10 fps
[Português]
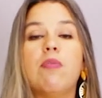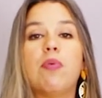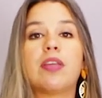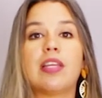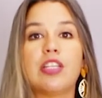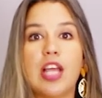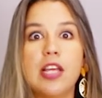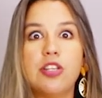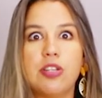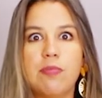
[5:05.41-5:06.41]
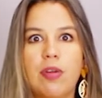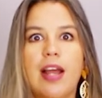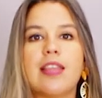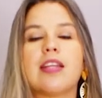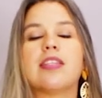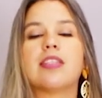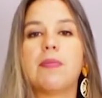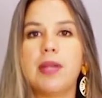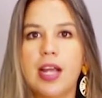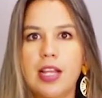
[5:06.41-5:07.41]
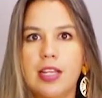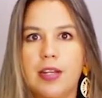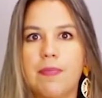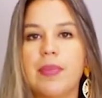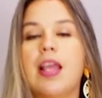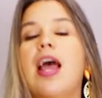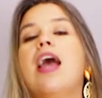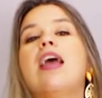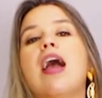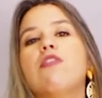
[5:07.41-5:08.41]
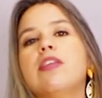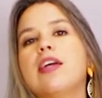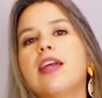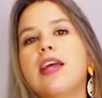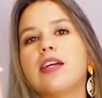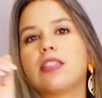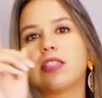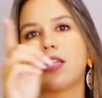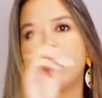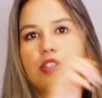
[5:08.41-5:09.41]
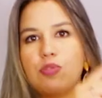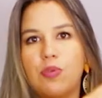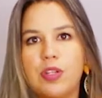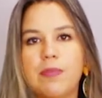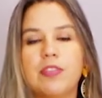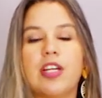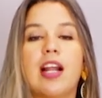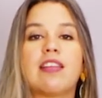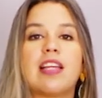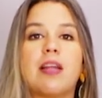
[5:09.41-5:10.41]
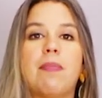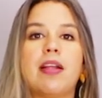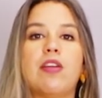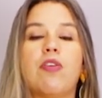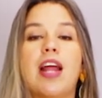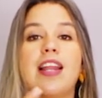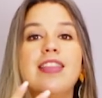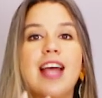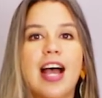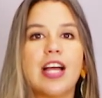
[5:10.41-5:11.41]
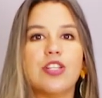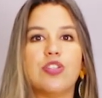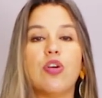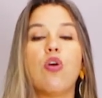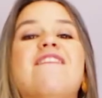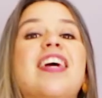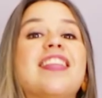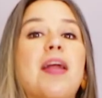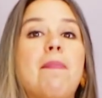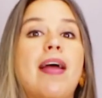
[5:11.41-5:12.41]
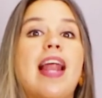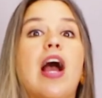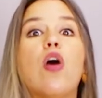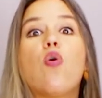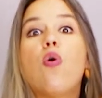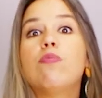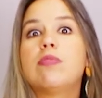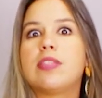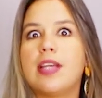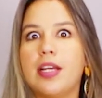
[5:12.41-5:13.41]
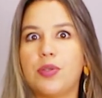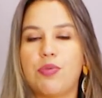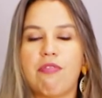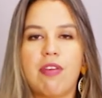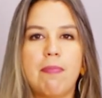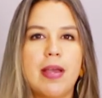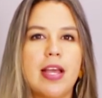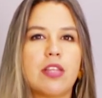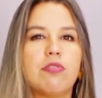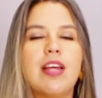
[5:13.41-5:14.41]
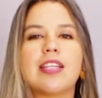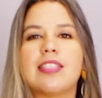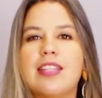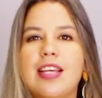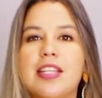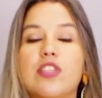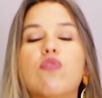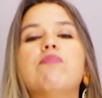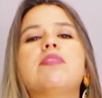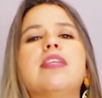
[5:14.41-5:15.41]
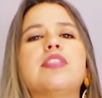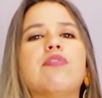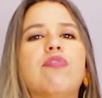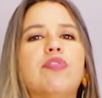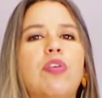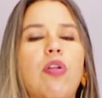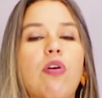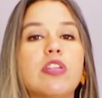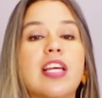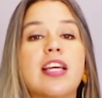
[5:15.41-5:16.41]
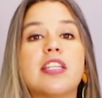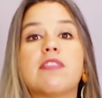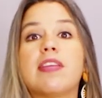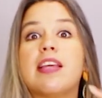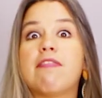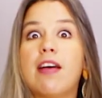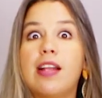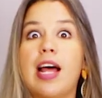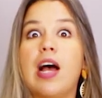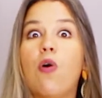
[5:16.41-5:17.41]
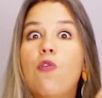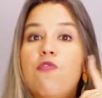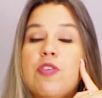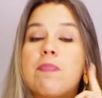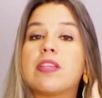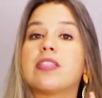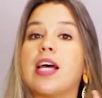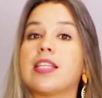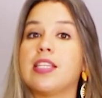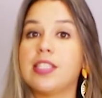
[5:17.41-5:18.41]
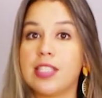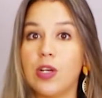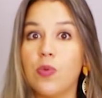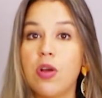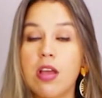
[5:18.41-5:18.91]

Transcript: O importante é estimular e trazer essa brincadeira. Quando a criança seleciona, já que ela está trabalhando oralidade, vai trabalhar conceito do alfabeto, das letras, consciência fonológica, a criança vai ter que falar, ouvir, prestar atenção.